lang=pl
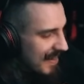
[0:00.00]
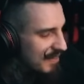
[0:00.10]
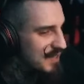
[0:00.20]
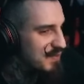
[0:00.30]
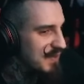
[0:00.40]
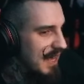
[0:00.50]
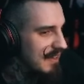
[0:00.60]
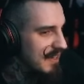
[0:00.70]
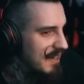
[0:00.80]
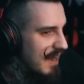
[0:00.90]
Więc
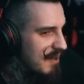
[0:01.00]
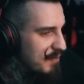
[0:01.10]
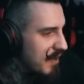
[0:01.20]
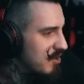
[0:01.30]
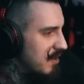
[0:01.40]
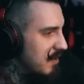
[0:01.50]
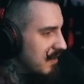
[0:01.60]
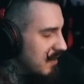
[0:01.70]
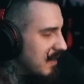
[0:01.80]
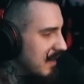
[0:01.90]
finalnie gra będzie
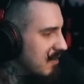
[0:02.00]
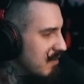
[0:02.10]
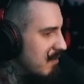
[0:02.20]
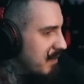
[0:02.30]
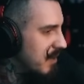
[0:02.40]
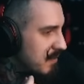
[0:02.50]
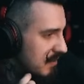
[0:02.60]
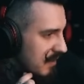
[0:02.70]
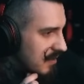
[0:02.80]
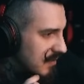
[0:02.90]
i tak grą o
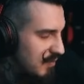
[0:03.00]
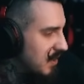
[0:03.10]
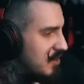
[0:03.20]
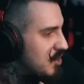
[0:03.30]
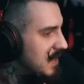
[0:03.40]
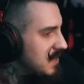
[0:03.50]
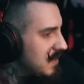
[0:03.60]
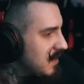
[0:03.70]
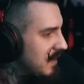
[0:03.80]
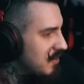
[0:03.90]
Pokémonach. Mi też nie jest
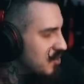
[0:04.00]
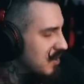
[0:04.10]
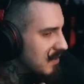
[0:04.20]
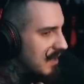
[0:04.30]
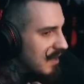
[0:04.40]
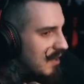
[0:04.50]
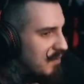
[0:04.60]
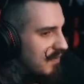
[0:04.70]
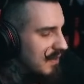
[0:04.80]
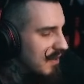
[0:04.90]
Nintendo szkoda, ja nie
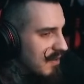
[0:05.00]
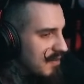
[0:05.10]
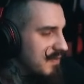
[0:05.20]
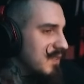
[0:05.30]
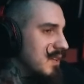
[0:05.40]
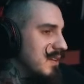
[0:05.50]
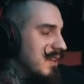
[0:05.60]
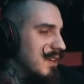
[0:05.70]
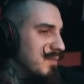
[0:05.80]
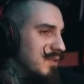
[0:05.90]
mówię tego w
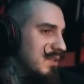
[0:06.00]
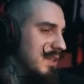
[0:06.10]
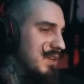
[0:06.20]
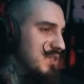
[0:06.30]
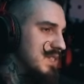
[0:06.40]
takim kontekście.